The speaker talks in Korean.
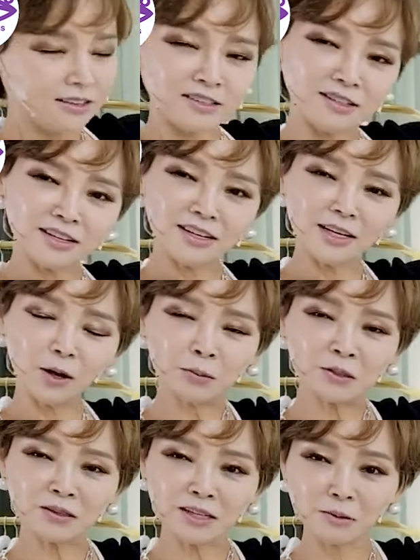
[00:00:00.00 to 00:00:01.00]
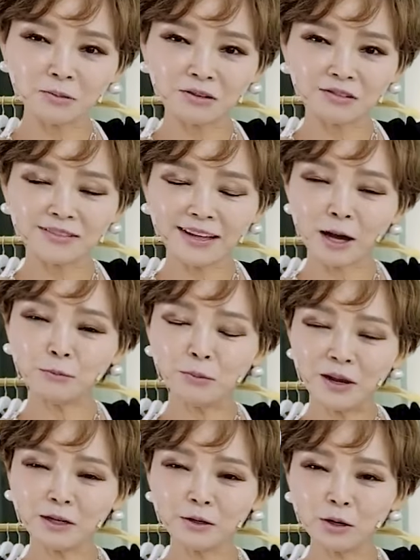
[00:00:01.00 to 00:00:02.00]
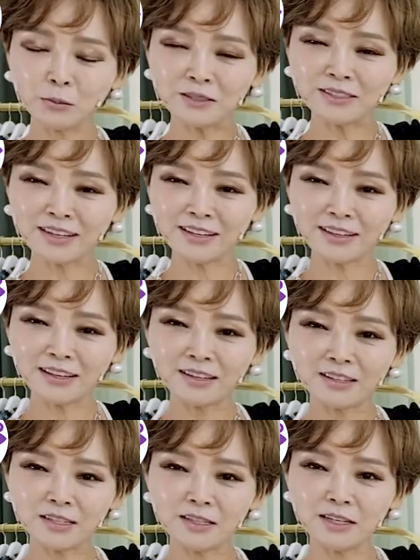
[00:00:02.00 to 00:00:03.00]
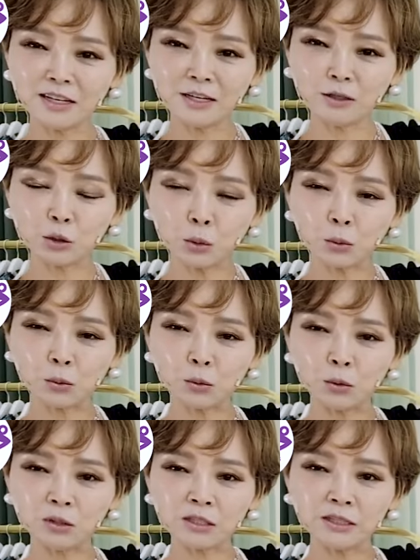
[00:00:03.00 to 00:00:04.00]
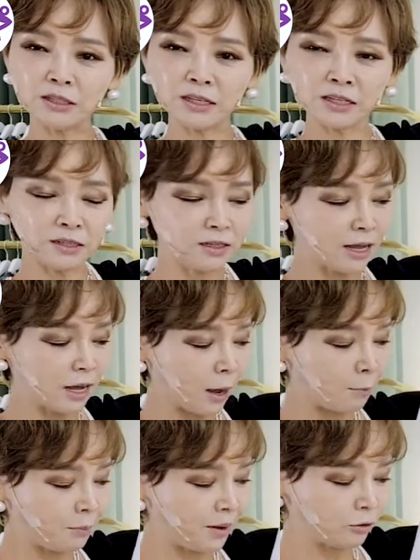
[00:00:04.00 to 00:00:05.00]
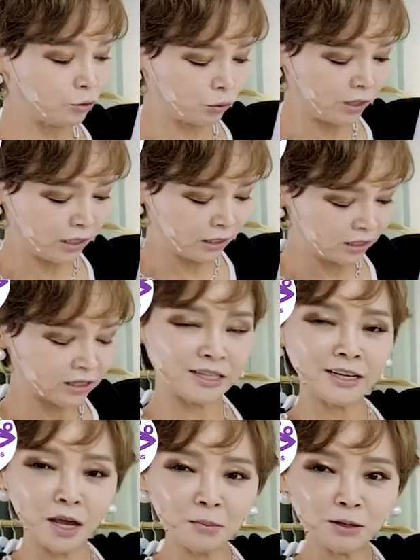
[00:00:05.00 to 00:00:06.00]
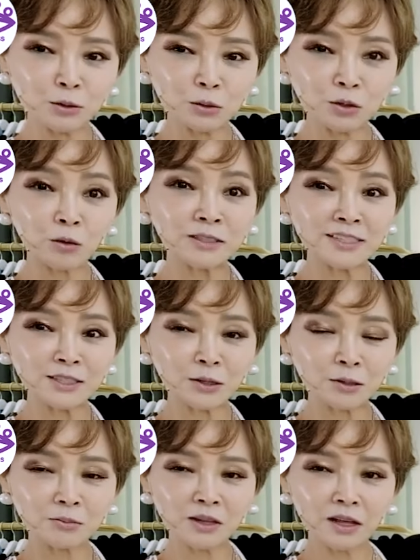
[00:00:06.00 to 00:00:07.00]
스트링이 없었다면 아무 매력이 없을 텐데 스트링을 줬고, 스트링을 앞에 준 게 아니라 뒤에만 줬어요. 어제처럼